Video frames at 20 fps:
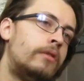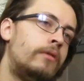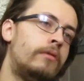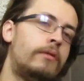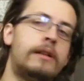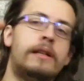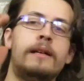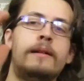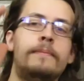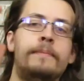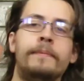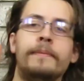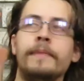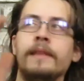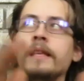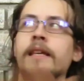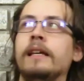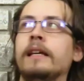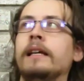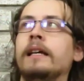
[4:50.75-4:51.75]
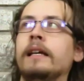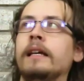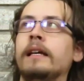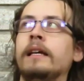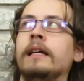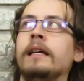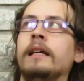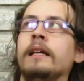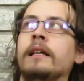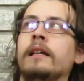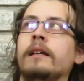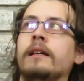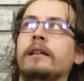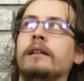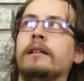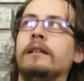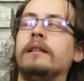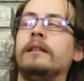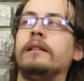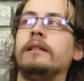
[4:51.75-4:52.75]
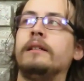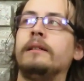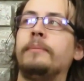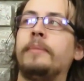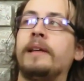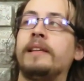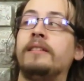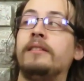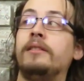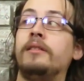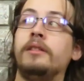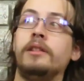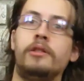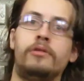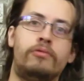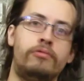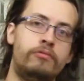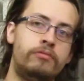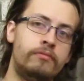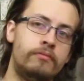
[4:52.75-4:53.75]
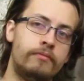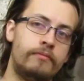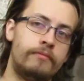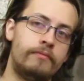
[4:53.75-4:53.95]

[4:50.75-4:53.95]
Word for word: Voilà. Euh, bah, c'est tout.